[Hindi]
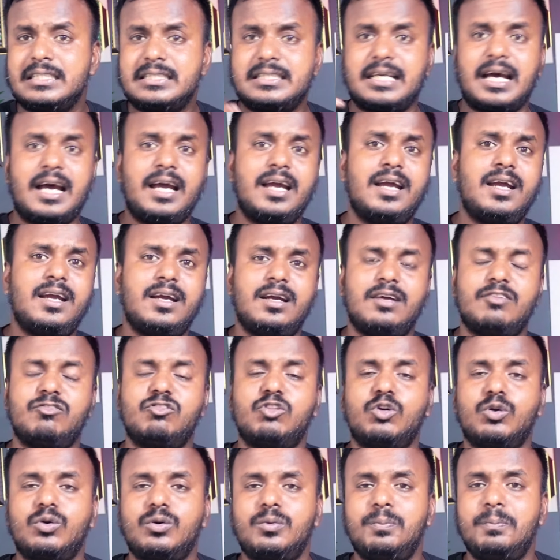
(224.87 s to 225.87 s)
चाहे
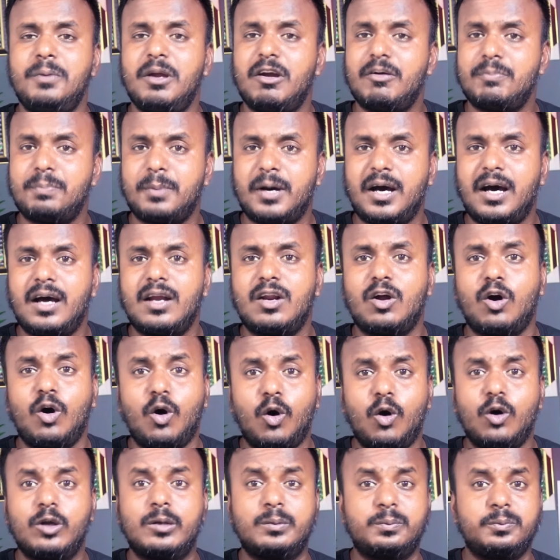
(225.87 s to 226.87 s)
वो व्यापार
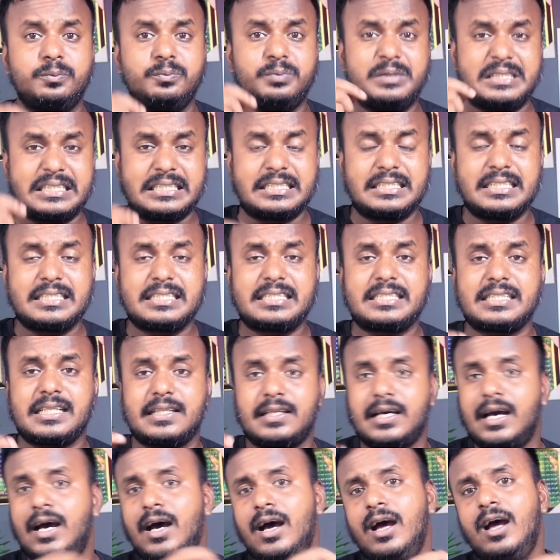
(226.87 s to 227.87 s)
और बिजनेस
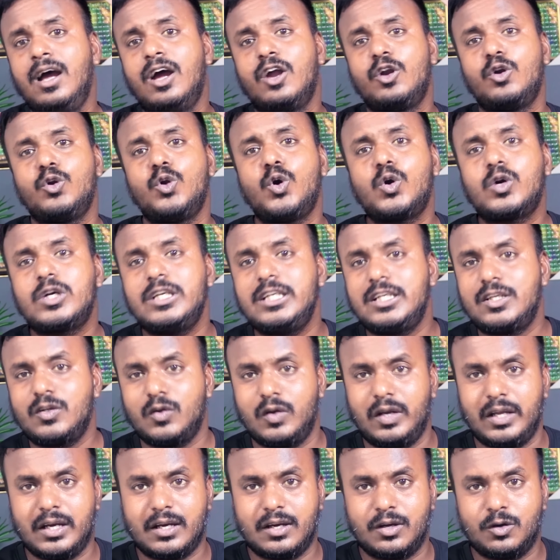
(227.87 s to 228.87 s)
तथा नौकरी
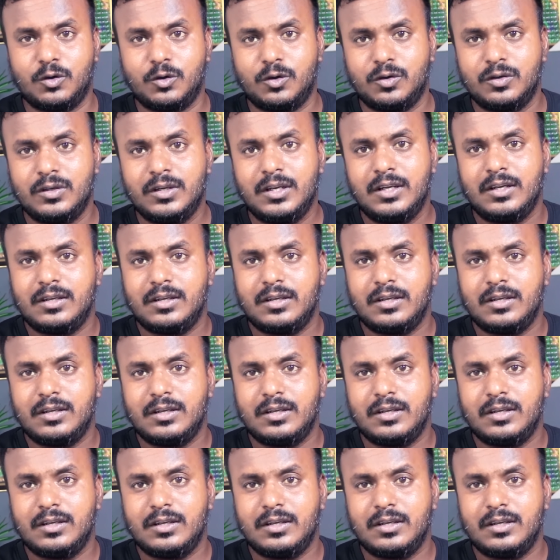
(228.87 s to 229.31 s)
को लेकर हो